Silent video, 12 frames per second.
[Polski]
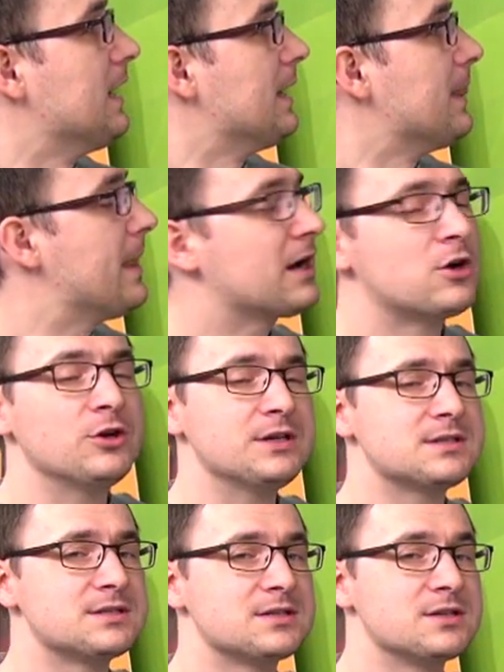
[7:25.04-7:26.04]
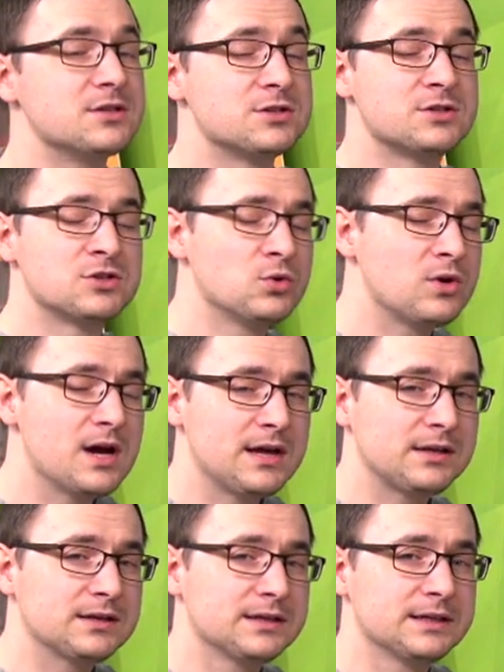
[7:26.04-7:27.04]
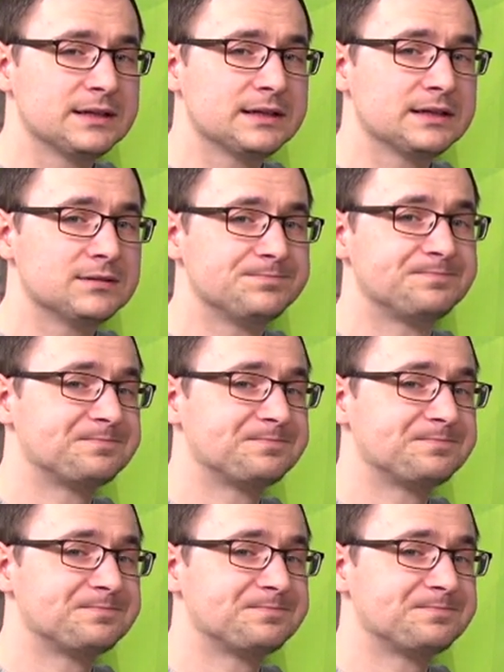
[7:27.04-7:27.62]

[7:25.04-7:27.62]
Na koniec suchar. E,